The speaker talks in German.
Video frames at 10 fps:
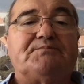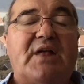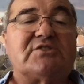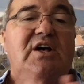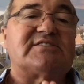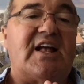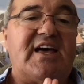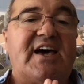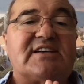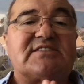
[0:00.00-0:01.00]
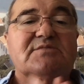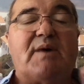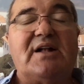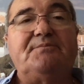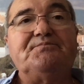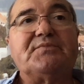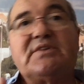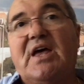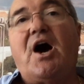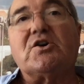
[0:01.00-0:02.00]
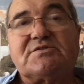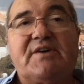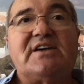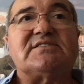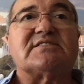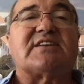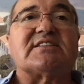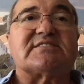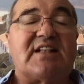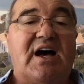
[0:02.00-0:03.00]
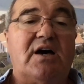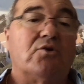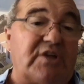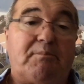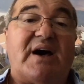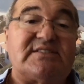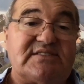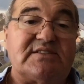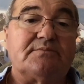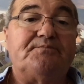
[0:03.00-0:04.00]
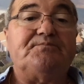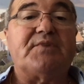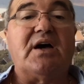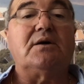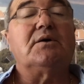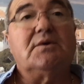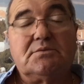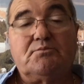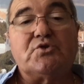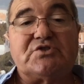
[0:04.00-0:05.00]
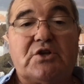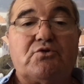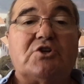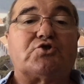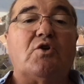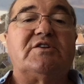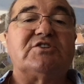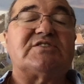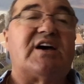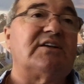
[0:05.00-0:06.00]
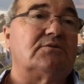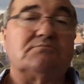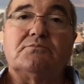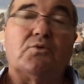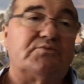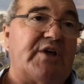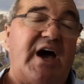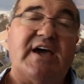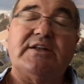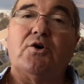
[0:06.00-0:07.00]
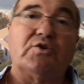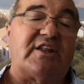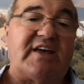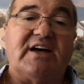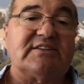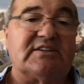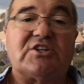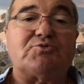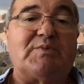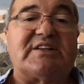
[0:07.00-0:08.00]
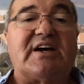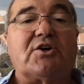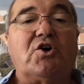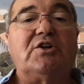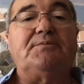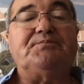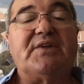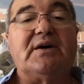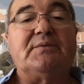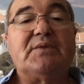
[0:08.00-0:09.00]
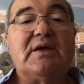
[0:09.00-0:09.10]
Also als allererstes mal, der Ausweis ist ganz klar oder Pass, ja, müssen natürlich gültig sein, der eine oder der andere, das spielt keine Rolle, ja.